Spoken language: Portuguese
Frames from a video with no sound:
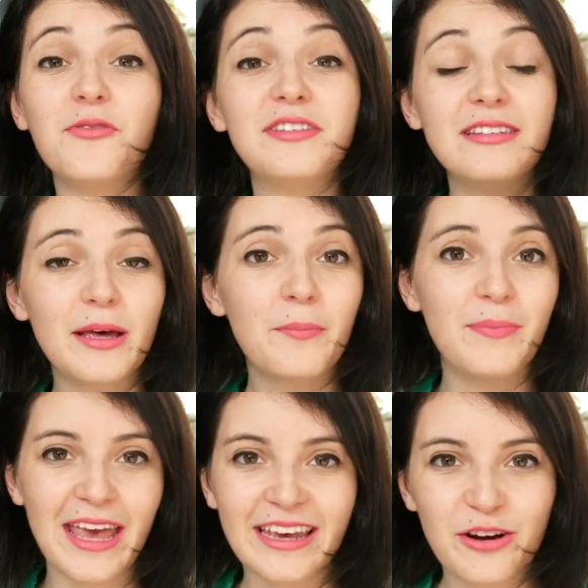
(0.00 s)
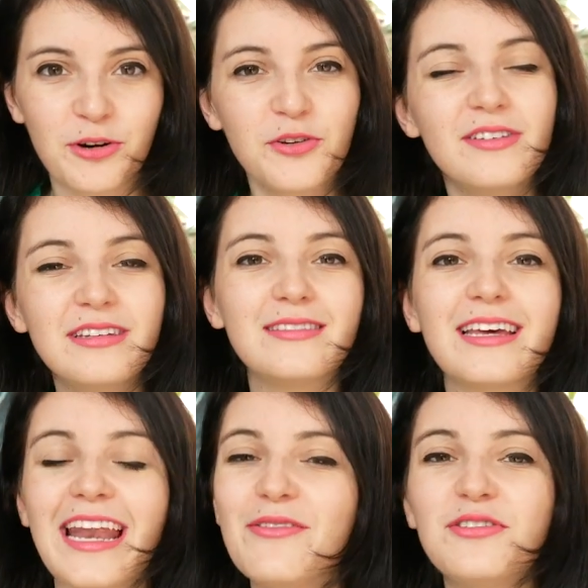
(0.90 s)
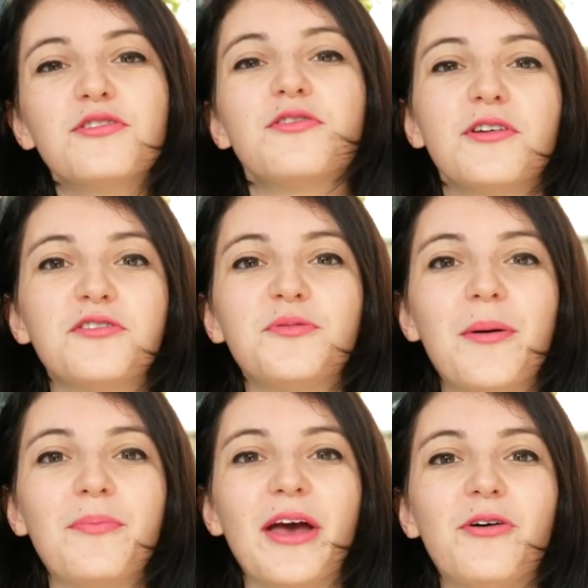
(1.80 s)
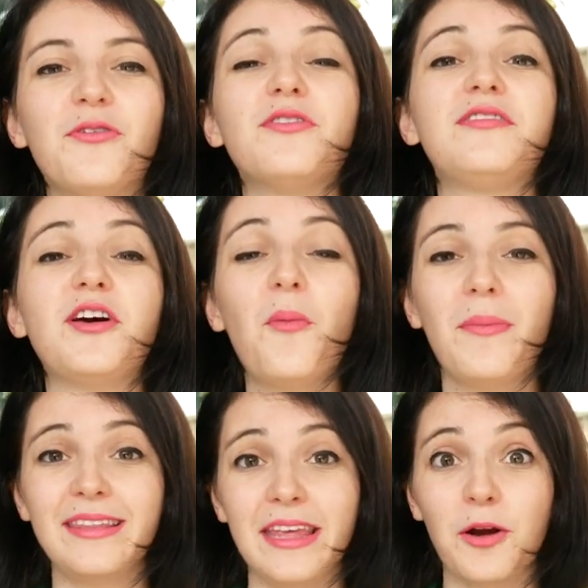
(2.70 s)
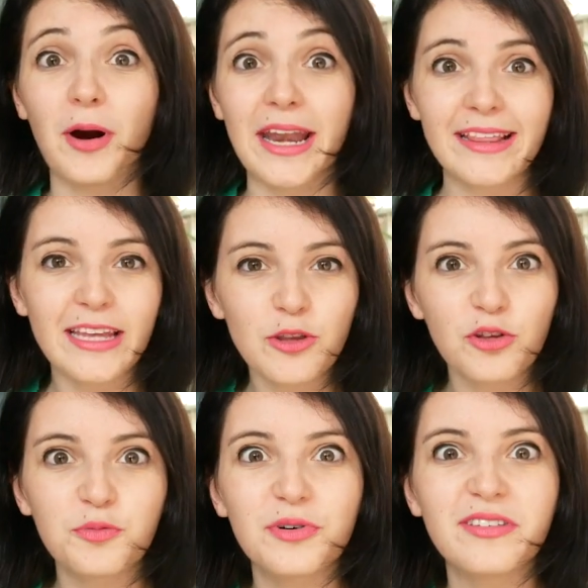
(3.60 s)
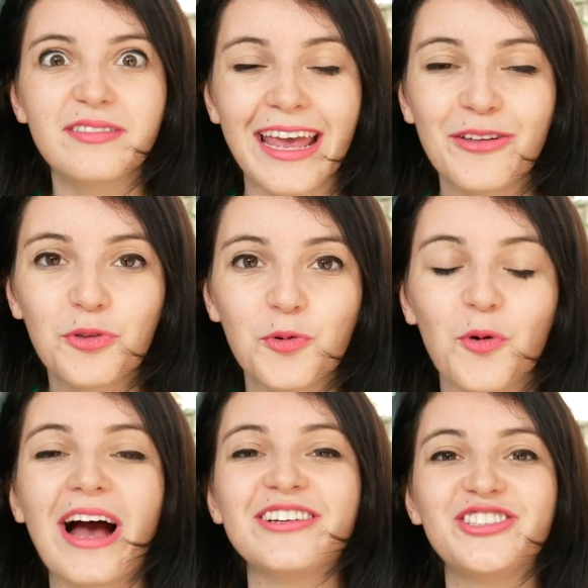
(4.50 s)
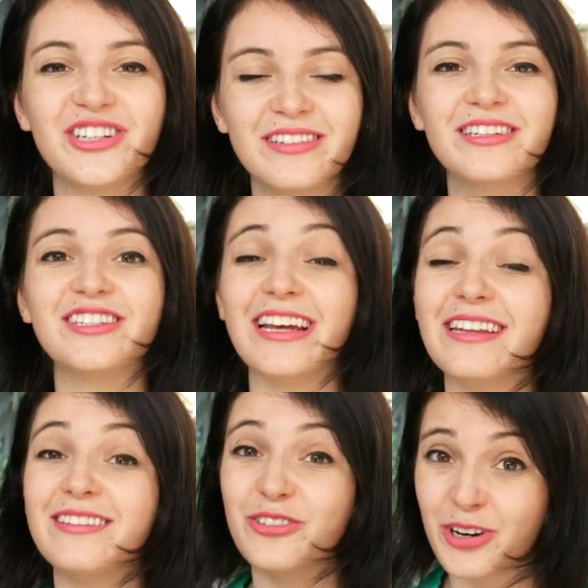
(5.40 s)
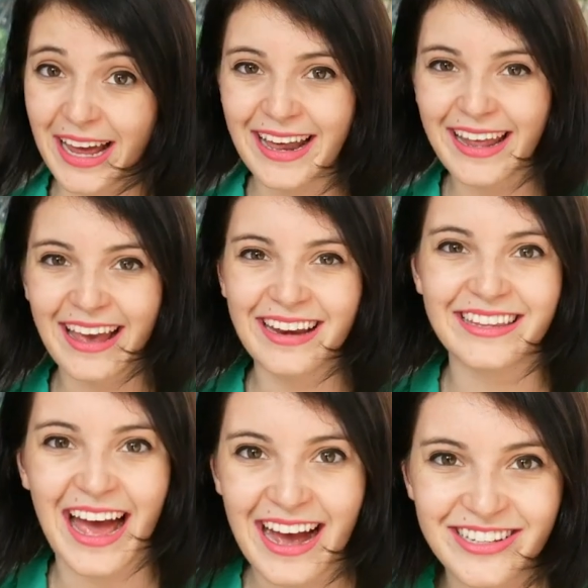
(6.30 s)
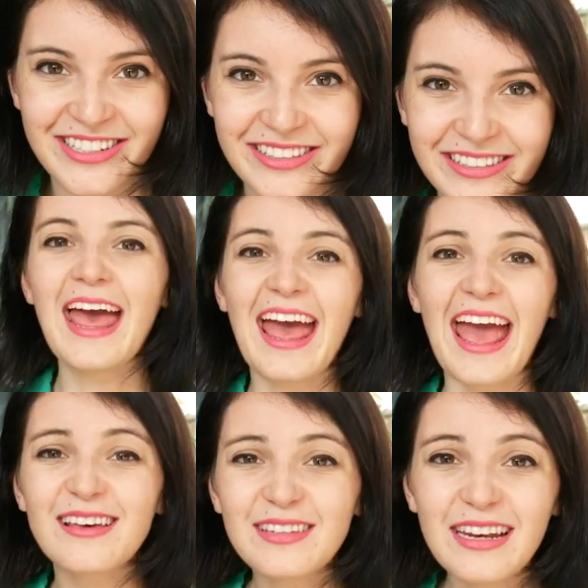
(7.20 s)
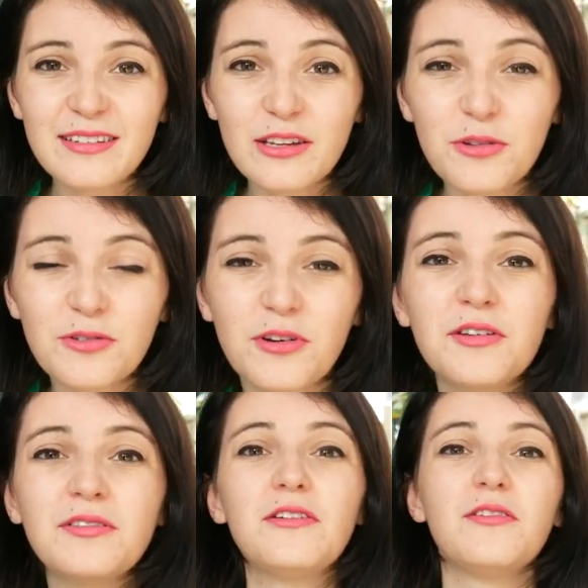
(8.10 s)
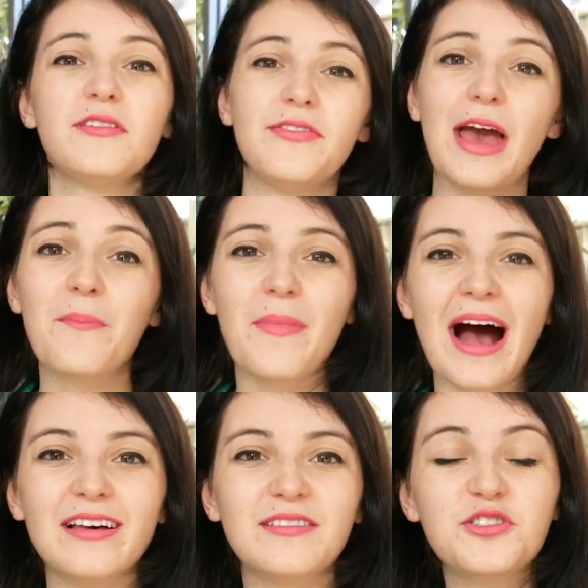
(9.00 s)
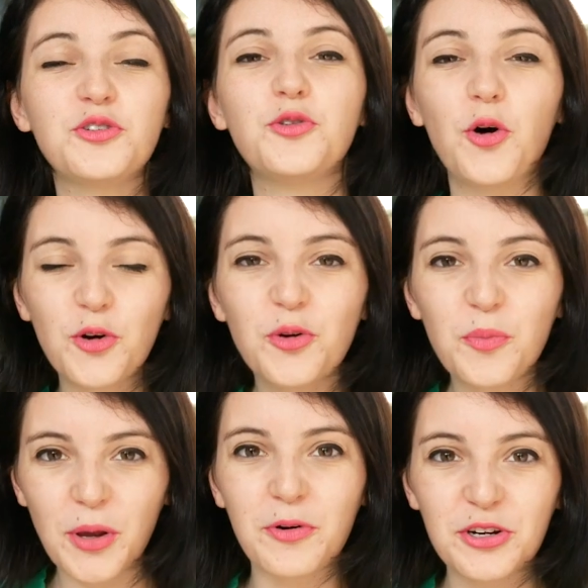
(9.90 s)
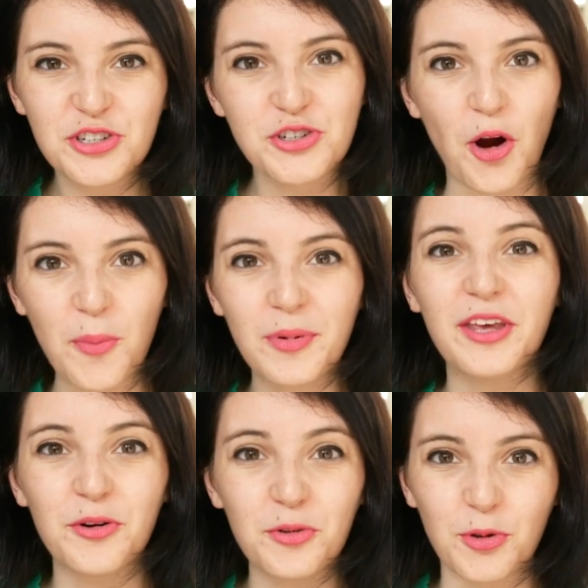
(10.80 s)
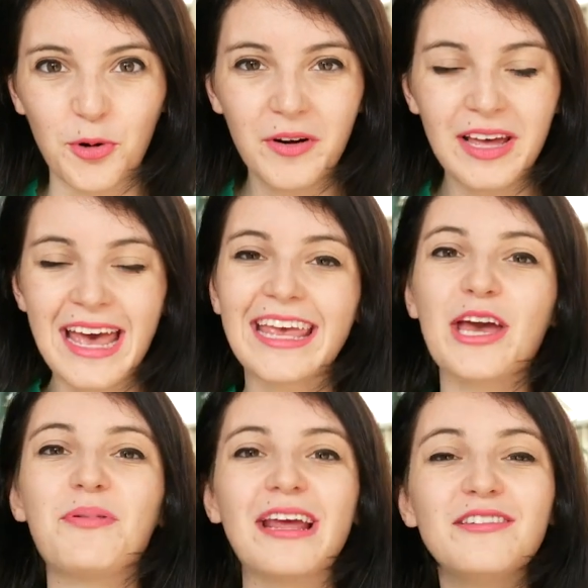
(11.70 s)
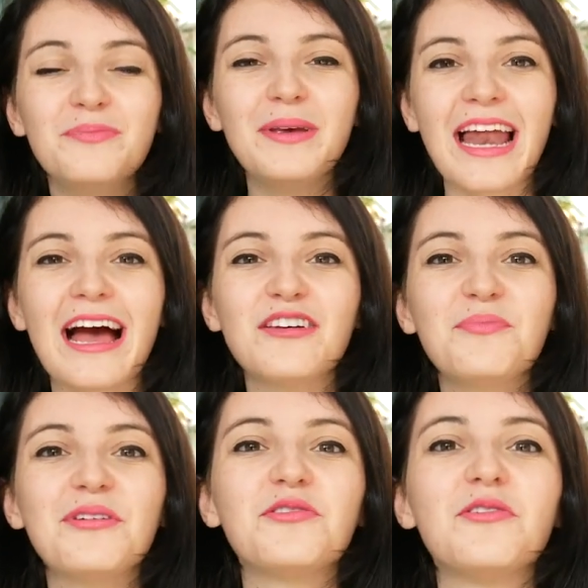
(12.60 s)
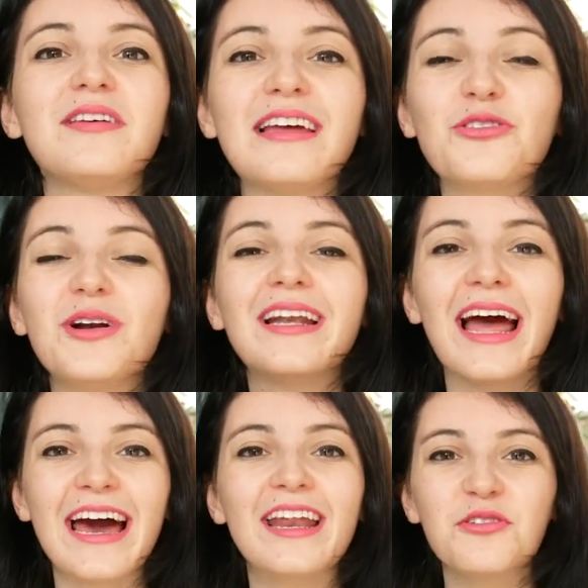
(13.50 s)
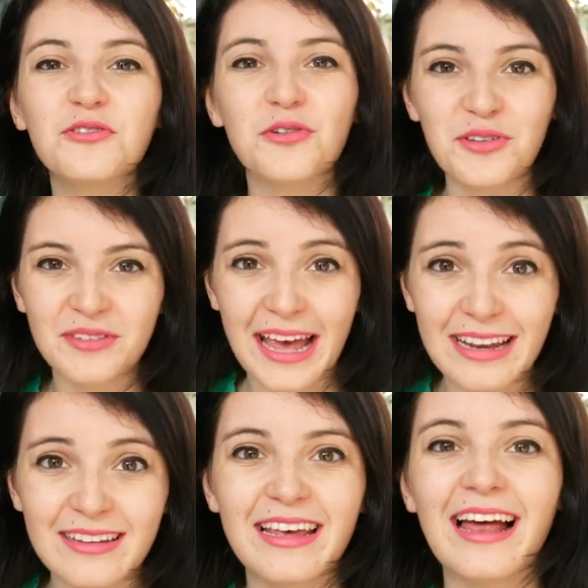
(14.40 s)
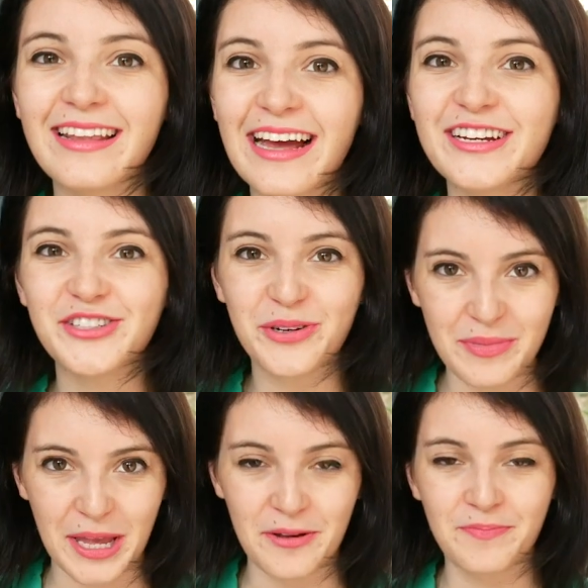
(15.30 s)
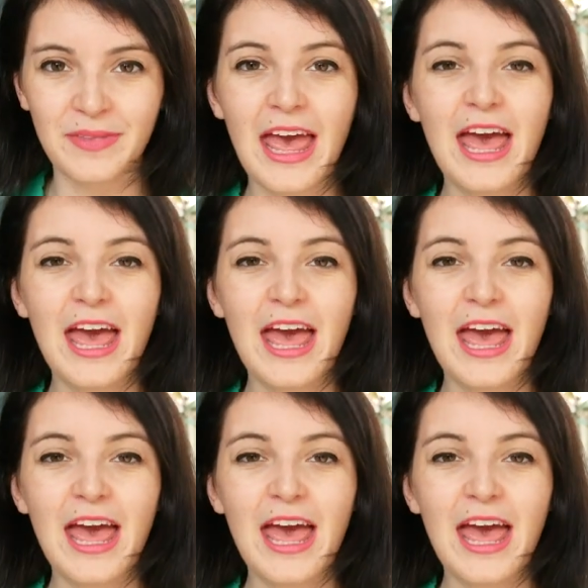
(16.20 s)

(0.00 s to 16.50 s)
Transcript: Você sabia que quando você escreve seus sonhos no papel, você aumenta em 42% a chance de eles se tornarem realidade? Essa lista dos sonhos, inclusive, é a base de todo o meu workshop que eu dou, que é para inspirar as pessoas a tornarem os sonhos delas realidade também.